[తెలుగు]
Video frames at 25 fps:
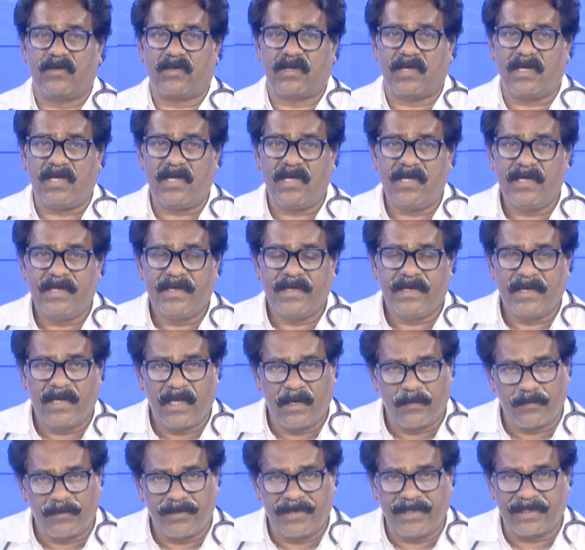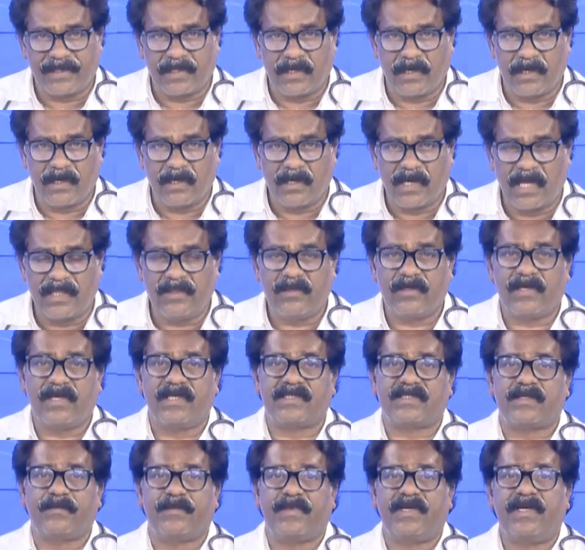యొక్క నా పుణ్యత
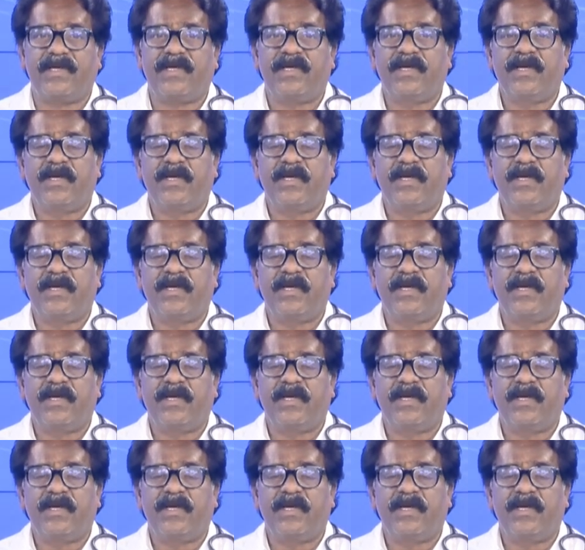అందుకోసమే